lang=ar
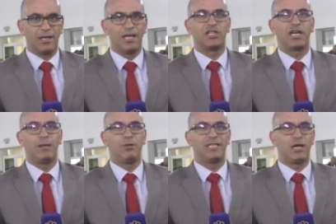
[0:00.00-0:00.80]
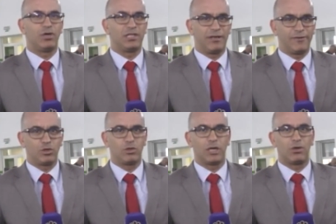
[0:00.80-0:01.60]
ناجح المساوي
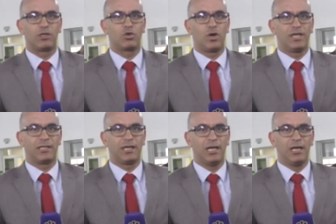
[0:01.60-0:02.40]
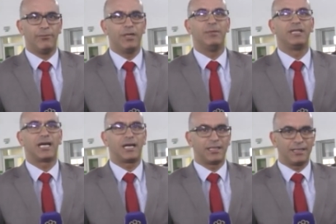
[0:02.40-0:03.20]
تلفزيون دولة الكويت من
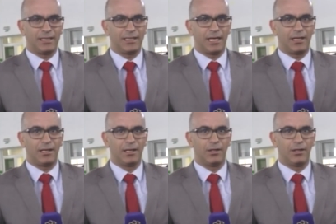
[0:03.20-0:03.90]
منطقة الدندان